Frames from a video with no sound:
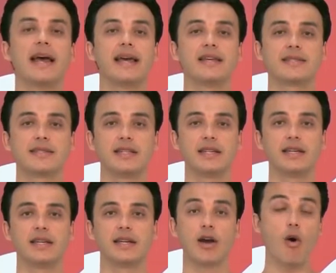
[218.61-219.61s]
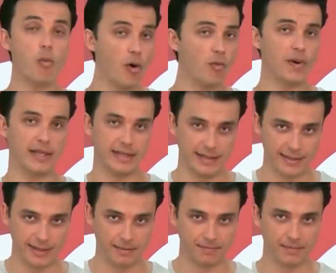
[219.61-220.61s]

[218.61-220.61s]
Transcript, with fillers: este galpão para dança.